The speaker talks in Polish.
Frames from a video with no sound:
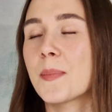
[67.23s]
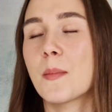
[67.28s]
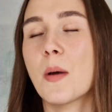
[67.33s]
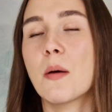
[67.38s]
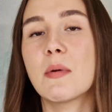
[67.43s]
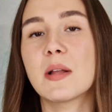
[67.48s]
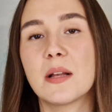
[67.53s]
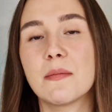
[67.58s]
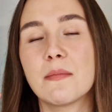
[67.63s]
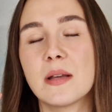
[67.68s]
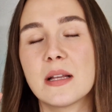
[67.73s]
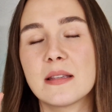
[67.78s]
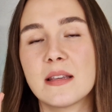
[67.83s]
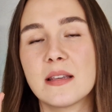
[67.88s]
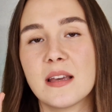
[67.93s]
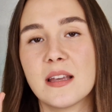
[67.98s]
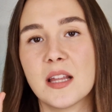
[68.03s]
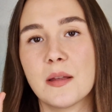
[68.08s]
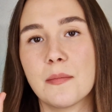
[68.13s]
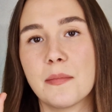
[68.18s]
Mamy tam
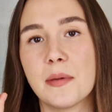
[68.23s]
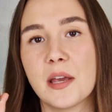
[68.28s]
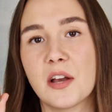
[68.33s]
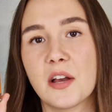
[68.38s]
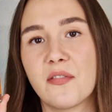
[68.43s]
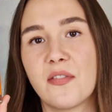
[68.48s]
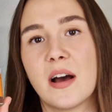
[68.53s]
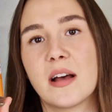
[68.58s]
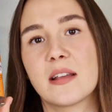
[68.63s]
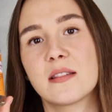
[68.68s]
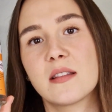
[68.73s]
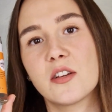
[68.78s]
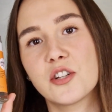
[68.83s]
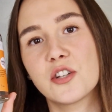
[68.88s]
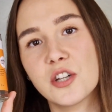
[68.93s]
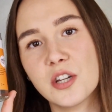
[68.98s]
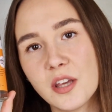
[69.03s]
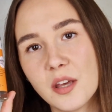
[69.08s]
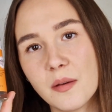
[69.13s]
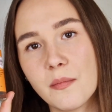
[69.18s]
m.in. kwas
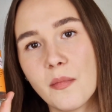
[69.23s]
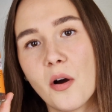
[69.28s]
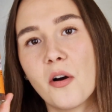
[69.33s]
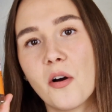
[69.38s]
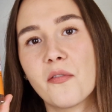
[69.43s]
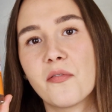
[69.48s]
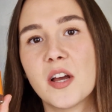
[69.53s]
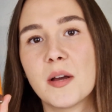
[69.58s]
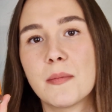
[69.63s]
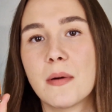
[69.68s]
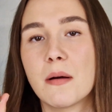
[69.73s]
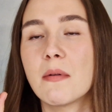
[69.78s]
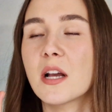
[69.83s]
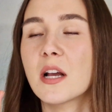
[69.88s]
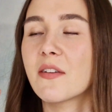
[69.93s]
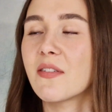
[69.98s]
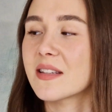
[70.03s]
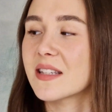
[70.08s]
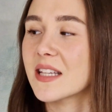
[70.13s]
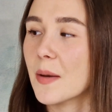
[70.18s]
szykimowy, mamy
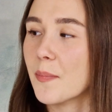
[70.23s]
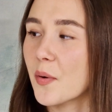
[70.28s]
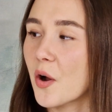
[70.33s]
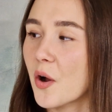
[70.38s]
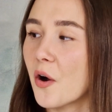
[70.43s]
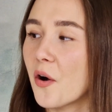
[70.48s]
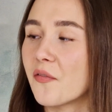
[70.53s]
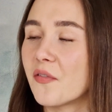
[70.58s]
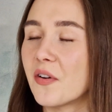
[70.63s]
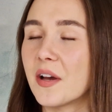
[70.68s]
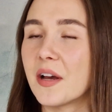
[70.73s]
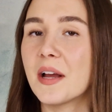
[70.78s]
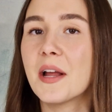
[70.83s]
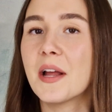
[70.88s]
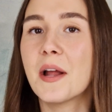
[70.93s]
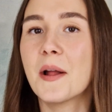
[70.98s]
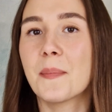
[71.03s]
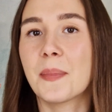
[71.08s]
kwas jabłkowy,